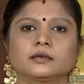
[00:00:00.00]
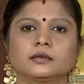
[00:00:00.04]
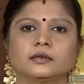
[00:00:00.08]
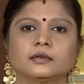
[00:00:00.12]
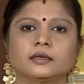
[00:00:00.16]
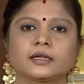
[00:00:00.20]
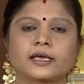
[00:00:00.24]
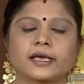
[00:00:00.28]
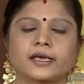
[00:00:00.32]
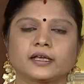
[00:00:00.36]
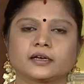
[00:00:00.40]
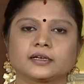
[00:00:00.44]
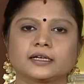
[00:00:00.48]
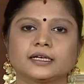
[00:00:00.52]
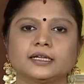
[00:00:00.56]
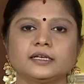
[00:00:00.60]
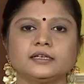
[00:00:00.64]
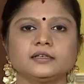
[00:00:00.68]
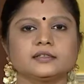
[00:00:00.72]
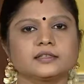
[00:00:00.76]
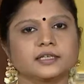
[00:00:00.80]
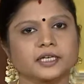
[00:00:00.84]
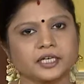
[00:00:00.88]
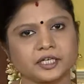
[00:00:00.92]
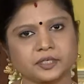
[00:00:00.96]
நேயர்களே
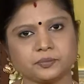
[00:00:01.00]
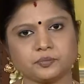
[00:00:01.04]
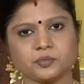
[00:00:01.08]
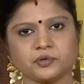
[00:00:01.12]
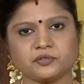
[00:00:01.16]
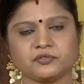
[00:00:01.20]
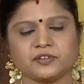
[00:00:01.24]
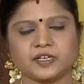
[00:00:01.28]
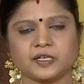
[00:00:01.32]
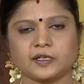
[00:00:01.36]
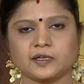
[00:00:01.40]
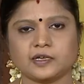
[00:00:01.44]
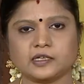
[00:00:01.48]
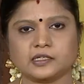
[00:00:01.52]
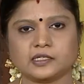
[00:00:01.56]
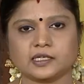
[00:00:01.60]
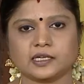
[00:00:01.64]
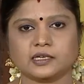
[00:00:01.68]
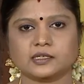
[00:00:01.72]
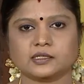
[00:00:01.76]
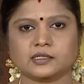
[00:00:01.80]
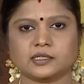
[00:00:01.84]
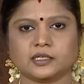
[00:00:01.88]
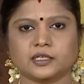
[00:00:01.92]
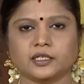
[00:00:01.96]
இடுப்பு வலியை
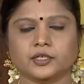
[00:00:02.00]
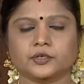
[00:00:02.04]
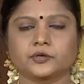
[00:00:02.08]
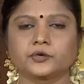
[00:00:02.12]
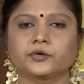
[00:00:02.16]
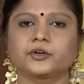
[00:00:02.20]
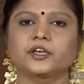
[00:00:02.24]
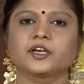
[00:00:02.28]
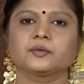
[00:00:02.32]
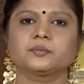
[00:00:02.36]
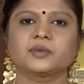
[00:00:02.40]
சரி செய்யக்கூடிய